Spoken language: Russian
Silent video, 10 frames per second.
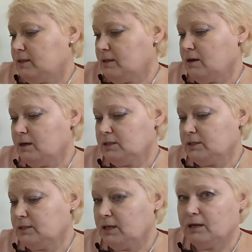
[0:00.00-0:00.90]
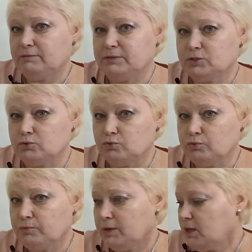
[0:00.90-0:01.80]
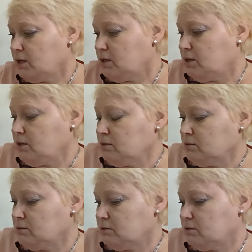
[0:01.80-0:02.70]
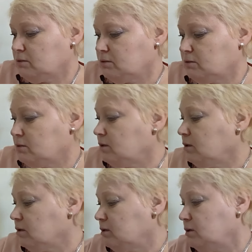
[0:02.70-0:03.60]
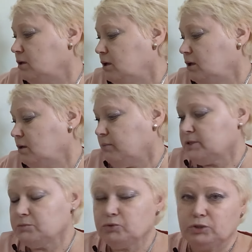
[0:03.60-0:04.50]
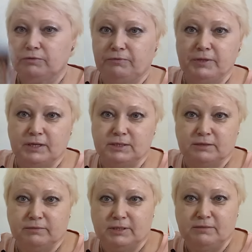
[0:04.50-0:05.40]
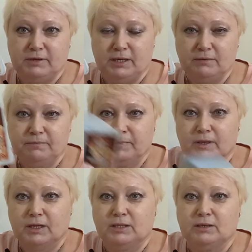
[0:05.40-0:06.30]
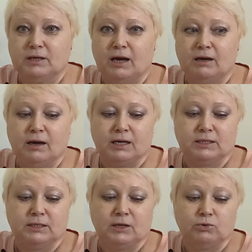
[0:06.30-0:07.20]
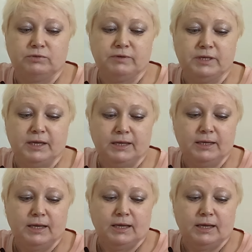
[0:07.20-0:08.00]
Так, это для весов. И так, посмотрим финансовые двери. Это карта второй двери.